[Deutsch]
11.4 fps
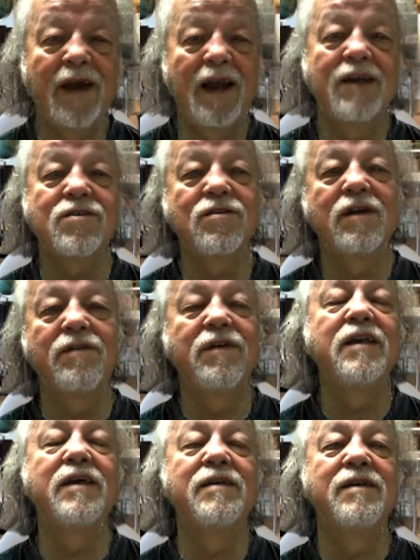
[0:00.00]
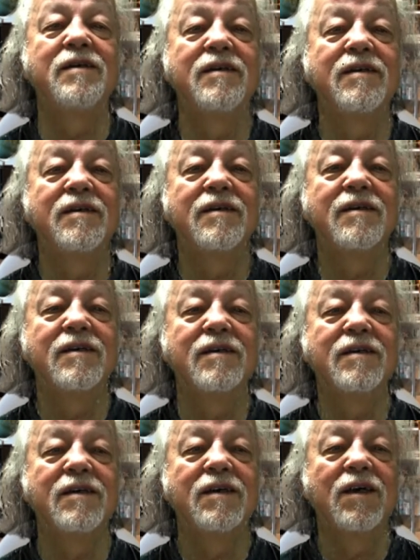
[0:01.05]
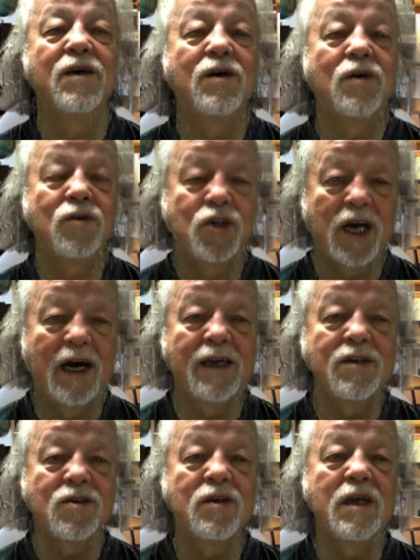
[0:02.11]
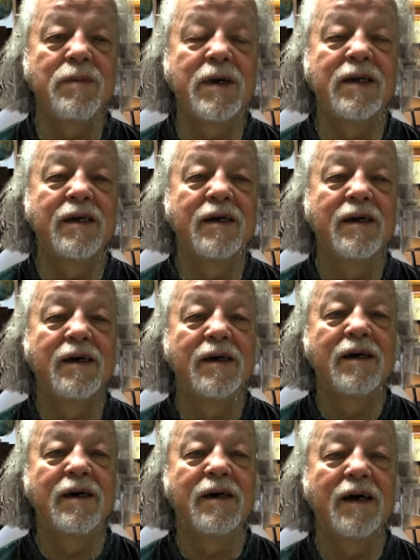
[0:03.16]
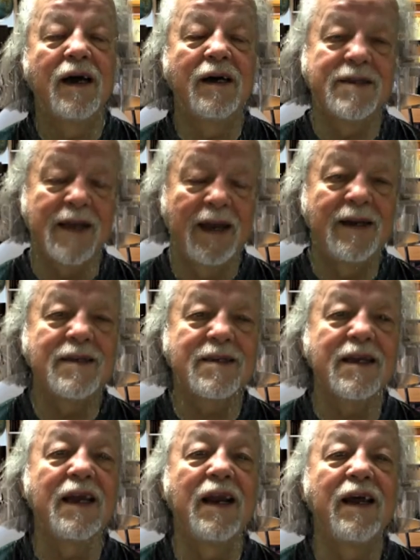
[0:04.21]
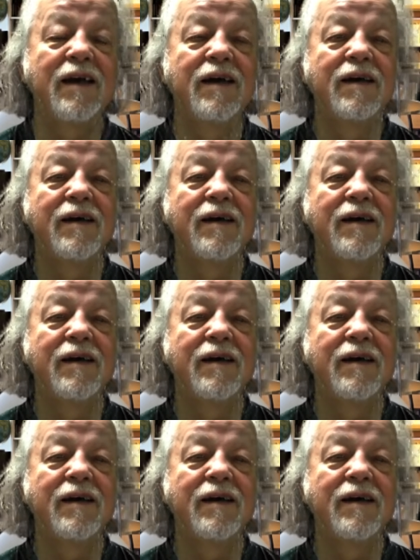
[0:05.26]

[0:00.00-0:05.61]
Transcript: Welt zu gewinnen und Schaden zu nehmen an seiner Seele?